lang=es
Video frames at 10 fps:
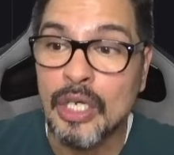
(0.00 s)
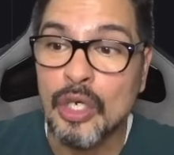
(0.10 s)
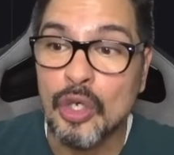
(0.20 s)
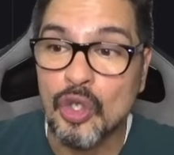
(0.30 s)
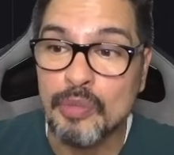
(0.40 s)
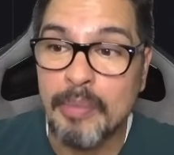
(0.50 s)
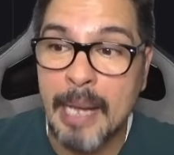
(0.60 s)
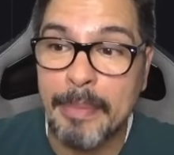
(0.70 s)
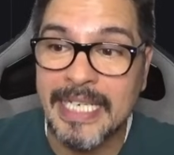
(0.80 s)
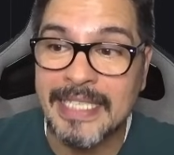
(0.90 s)
nos va a
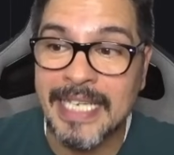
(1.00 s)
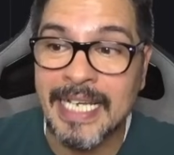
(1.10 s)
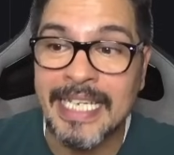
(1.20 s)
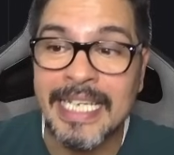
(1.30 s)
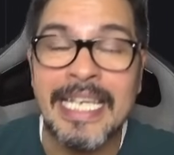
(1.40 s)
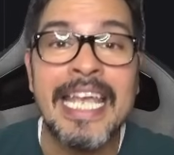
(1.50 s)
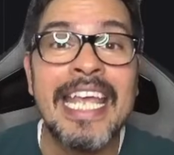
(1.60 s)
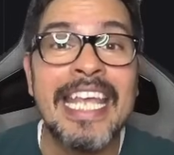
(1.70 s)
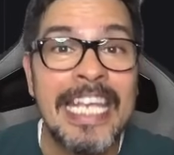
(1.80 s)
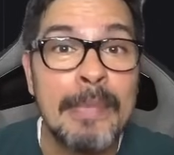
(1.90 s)
aparecer aquí
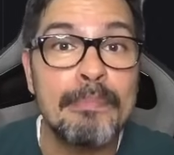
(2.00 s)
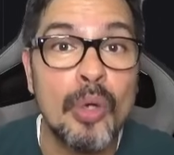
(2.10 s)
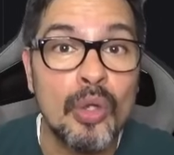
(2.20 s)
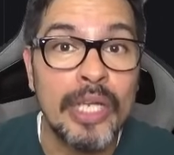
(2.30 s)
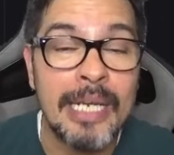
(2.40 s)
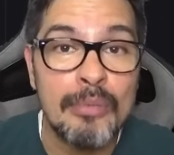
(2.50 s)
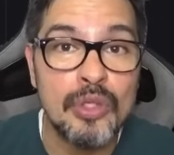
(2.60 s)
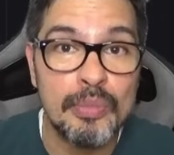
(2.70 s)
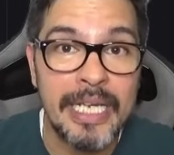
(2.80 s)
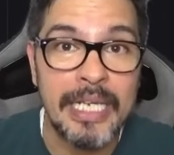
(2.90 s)
y
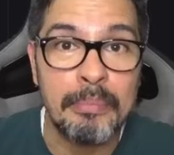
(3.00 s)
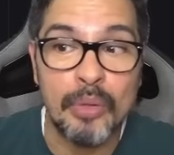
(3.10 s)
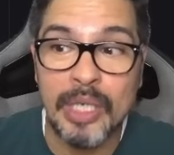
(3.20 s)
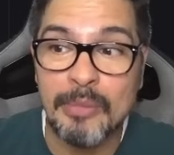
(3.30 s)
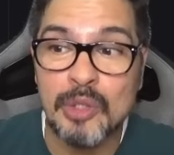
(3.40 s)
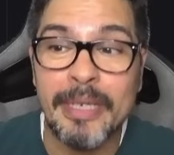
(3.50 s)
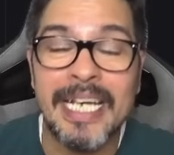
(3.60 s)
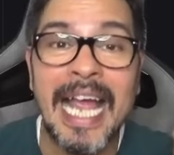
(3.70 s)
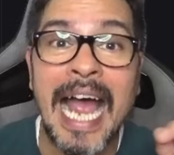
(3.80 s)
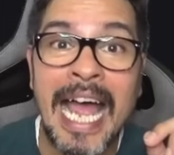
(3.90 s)
podremos ver, podremos
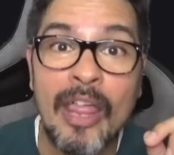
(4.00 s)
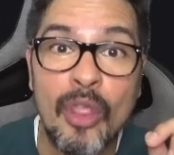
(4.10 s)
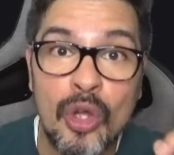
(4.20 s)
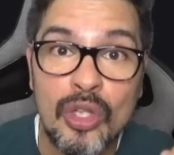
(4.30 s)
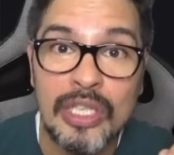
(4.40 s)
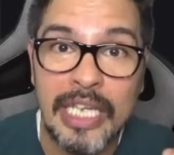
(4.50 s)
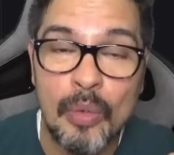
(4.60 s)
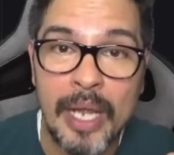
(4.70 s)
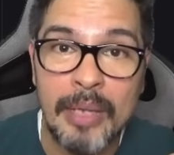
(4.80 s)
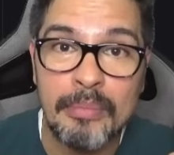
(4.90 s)
ver a dónde
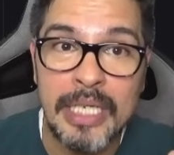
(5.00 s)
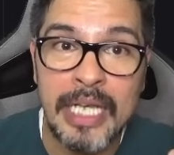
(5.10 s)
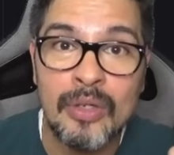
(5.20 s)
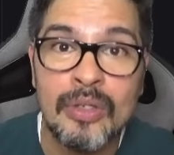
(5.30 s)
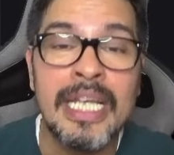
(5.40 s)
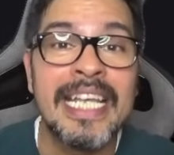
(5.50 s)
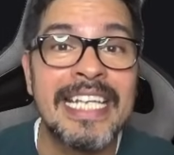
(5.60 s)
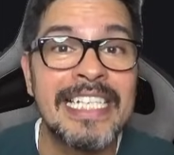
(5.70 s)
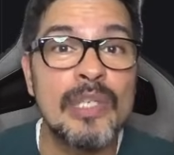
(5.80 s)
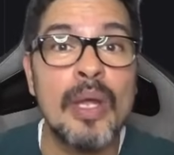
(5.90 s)
lo ha enviado
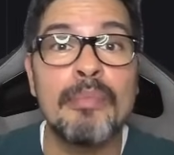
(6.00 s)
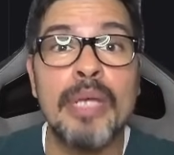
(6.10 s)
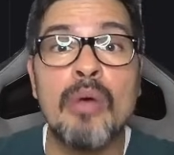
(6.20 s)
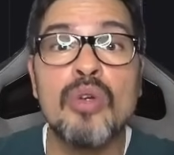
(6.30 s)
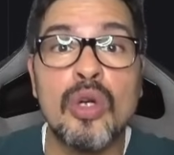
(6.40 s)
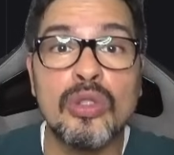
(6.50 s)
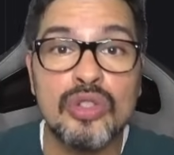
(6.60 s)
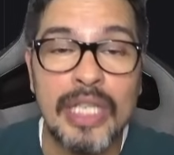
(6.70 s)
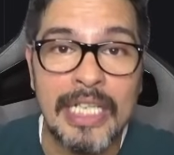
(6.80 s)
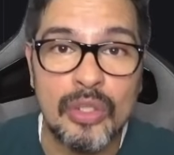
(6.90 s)
y si lo ha enviado un
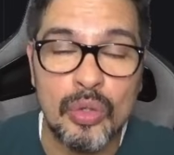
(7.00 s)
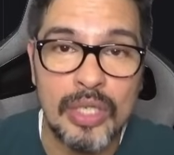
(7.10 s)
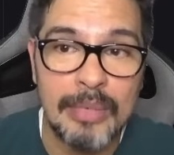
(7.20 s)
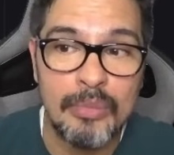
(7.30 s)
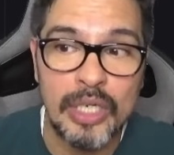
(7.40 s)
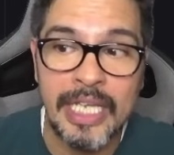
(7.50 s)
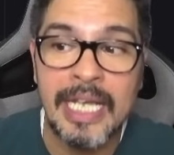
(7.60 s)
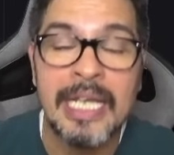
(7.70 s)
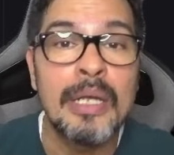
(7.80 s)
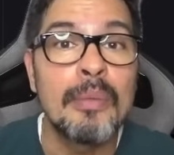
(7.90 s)
contrato de una
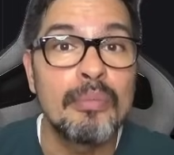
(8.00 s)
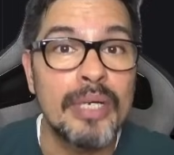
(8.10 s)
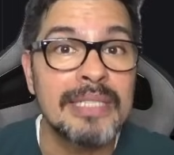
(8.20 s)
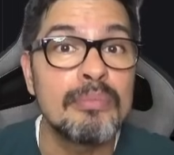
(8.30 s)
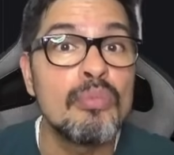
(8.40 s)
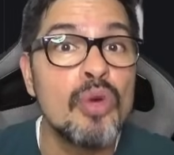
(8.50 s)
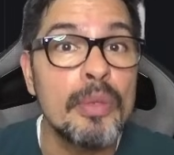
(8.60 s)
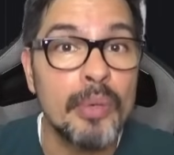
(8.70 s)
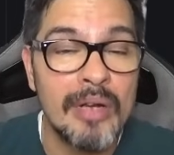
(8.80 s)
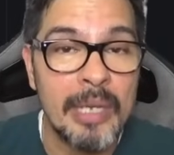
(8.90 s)
moneda pues muy
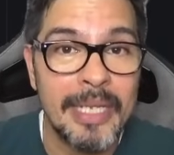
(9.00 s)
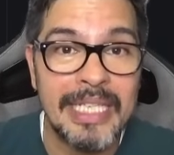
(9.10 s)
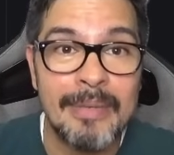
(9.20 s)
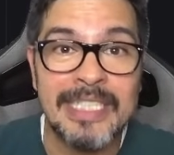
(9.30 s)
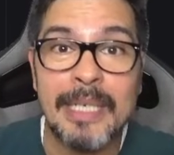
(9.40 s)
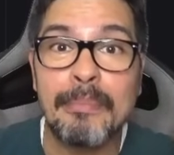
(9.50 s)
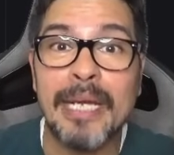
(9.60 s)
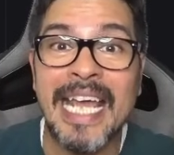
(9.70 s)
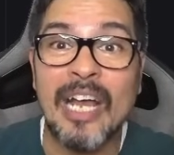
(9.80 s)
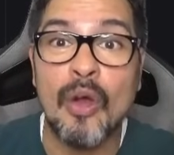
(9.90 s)
probablemente va a ser
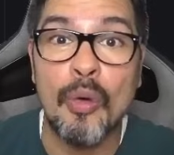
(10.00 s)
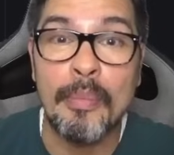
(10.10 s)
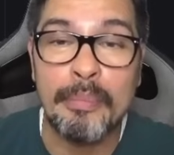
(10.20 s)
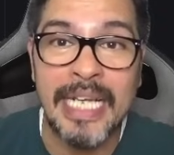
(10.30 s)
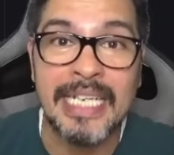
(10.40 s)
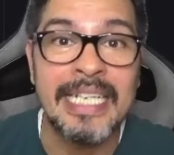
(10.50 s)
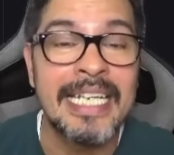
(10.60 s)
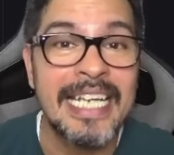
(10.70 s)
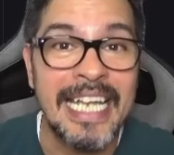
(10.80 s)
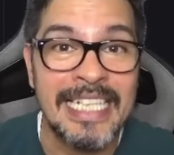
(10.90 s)
para comprar
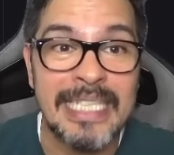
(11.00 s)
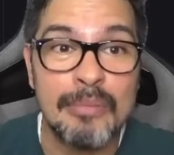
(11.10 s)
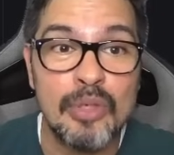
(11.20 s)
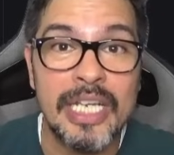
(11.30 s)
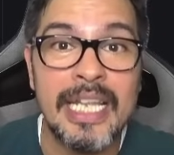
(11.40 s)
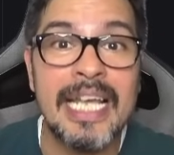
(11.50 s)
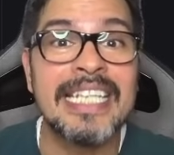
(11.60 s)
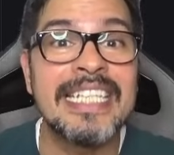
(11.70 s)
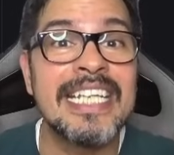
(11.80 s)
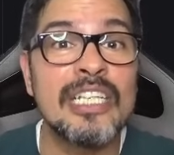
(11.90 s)
esa moneda
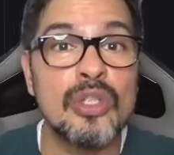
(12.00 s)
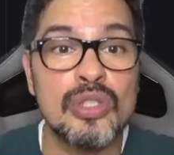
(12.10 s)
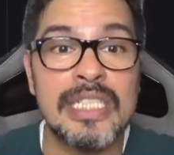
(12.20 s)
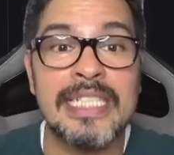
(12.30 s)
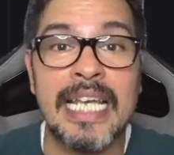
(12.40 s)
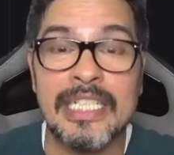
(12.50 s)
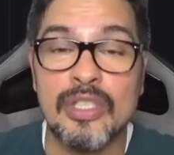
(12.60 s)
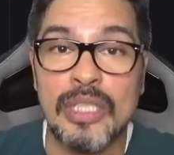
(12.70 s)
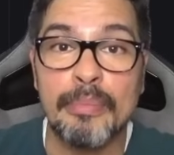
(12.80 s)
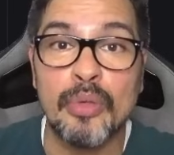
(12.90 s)
y entonces ahí es
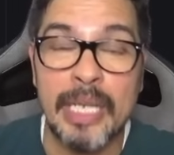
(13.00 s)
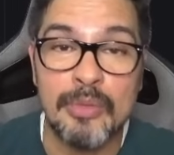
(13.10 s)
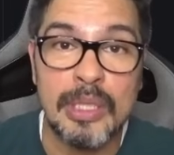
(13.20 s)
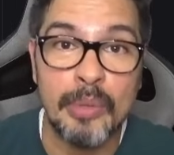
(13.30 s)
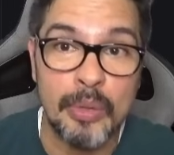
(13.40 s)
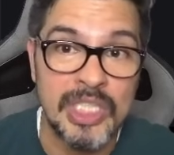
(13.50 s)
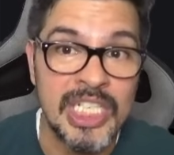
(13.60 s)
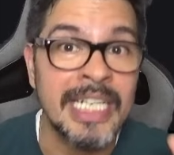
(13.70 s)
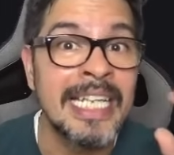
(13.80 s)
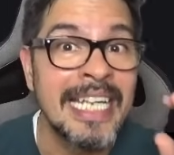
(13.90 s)
donde podríamos
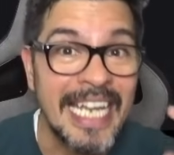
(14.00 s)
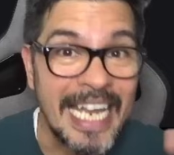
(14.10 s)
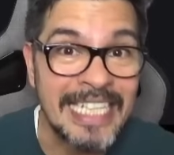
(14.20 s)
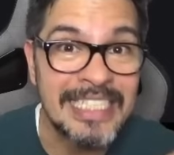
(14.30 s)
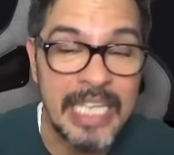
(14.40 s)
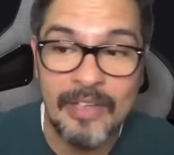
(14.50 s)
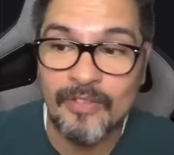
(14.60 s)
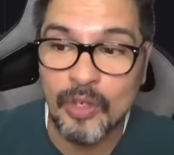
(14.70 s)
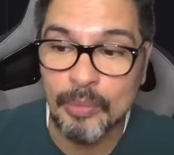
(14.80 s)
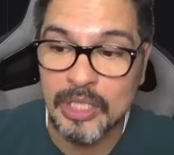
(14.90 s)
aprovechar esta
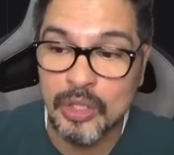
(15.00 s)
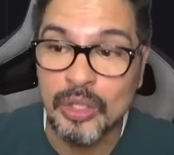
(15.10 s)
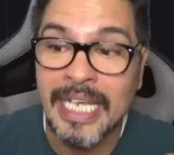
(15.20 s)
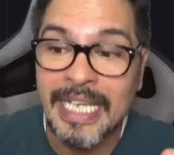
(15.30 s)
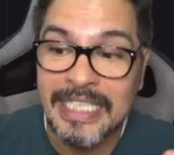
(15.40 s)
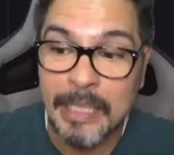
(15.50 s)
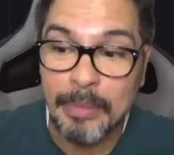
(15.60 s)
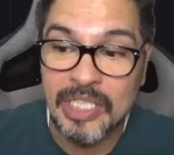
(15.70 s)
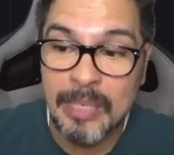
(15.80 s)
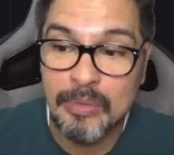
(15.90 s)
información. Si
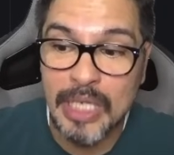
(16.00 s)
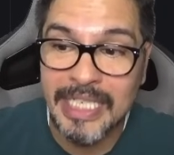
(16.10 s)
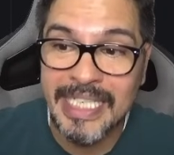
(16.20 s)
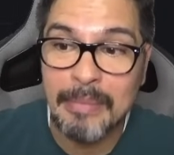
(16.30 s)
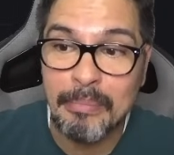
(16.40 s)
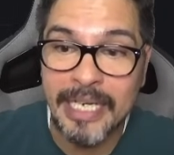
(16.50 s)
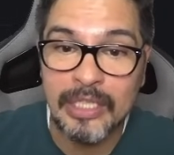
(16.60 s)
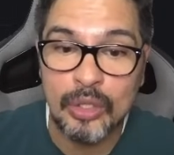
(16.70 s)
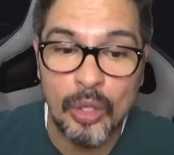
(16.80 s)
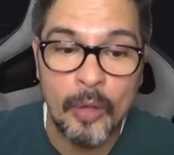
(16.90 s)
pinchamos aquí en
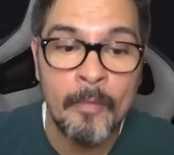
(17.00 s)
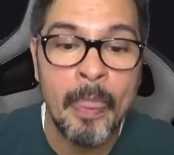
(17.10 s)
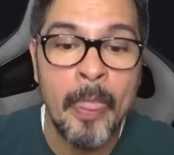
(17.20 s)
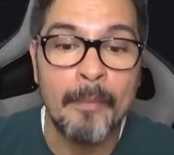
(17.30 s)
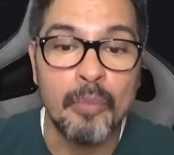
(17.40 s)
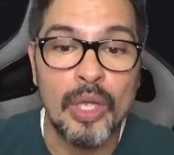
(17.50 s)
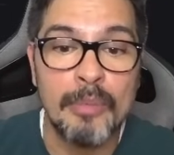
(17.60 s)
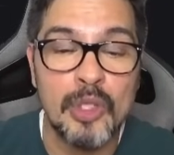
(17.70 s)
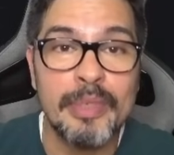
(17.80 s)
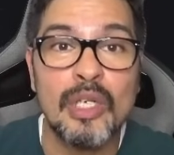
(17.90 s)
ver todo,
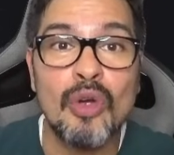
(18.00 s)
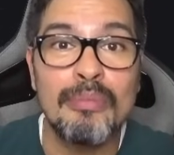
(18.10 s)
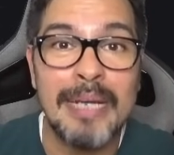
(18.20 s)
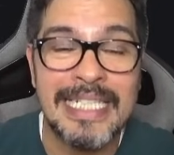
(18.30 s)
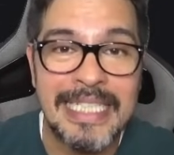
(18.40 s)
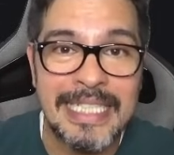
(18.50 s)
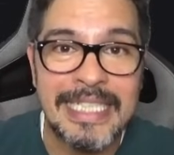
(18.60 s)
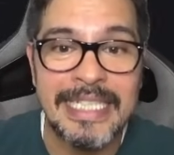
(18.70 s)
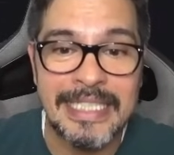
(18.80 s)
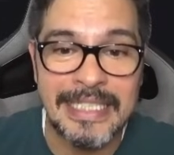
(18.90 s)
podemos ver con más
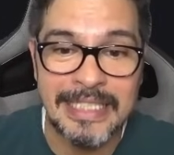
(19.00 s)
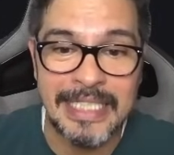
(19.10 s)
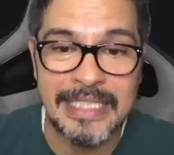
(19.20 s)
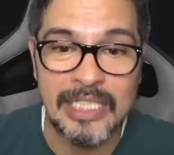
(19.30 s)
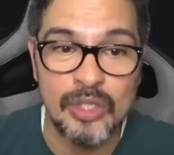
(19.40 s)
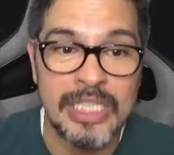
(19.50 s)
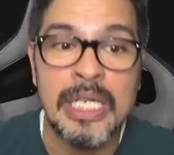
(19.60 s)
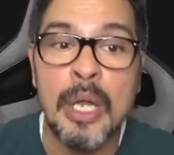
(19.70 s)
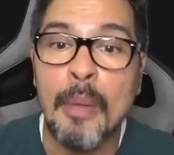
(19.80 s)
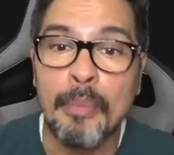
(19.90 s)
detalle estas transacciones.
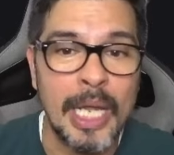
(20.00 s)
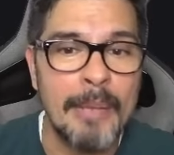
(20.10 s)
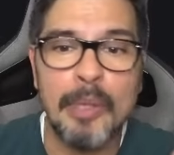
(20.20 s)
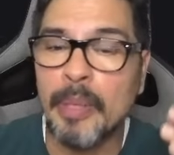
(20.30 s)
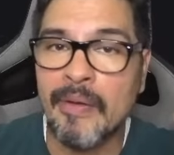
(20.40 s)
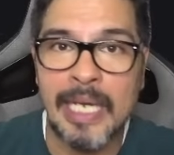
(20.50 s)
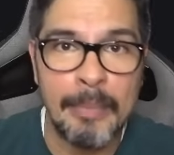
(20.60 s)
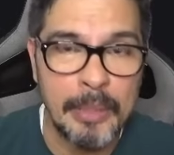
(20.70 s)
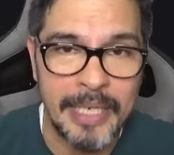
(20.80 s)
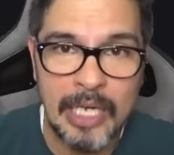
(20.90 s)
Por ejemplo, para ver la
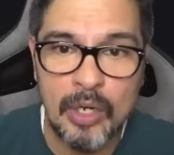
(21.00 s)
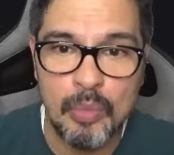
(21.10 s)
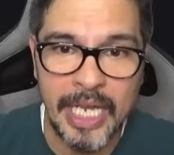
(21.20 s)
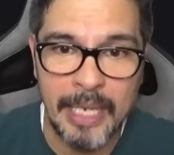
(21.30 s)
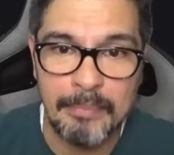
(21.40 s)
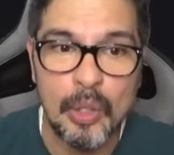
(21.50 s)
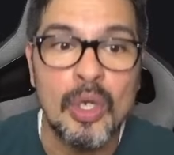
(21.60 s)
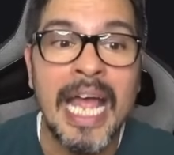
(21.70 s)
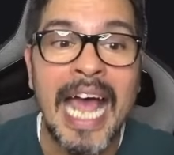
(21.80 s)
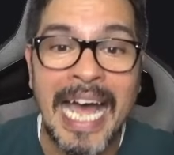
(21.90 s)
primera como ejemplo,
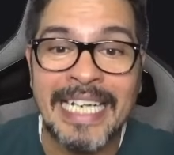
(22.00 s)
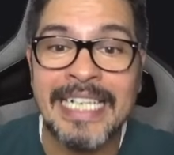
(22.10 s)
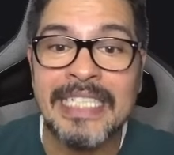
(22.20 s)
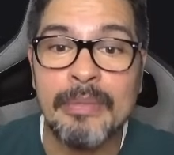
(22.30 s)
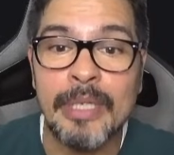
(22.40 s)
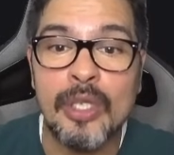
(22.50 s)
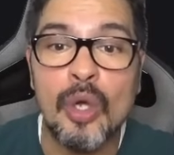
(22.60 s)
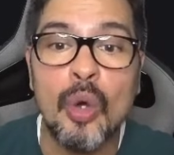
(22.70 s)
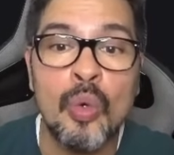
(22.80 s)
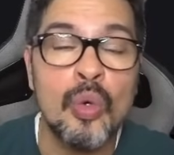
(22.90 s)
ha
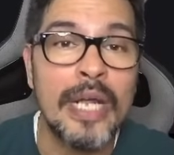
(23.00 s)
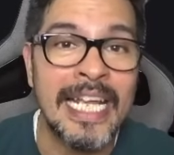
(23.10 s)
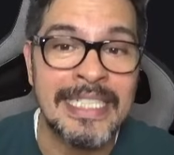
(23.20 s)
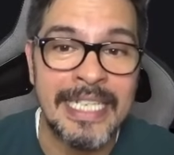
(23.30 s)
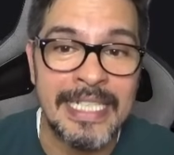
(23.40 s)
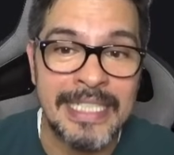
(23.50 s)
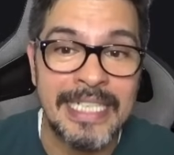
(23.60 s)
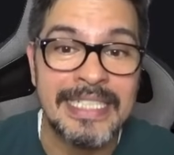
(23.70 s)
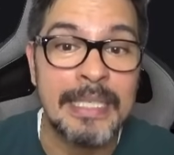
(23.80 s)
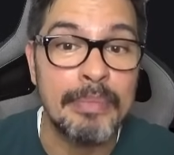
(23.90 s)
recibido
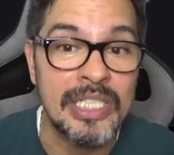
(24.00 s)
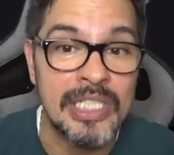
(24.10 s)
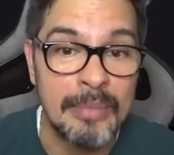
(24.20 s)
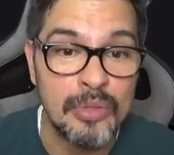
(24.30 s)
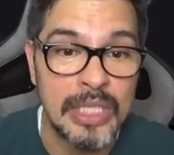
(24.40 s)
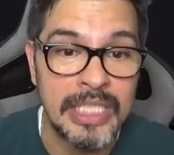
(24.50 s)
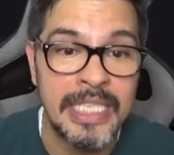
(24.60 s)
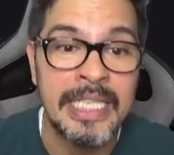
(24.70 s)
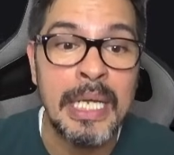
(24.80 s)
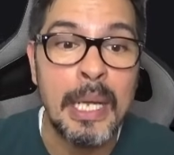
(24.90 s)
USDC. Si pinchamos allí,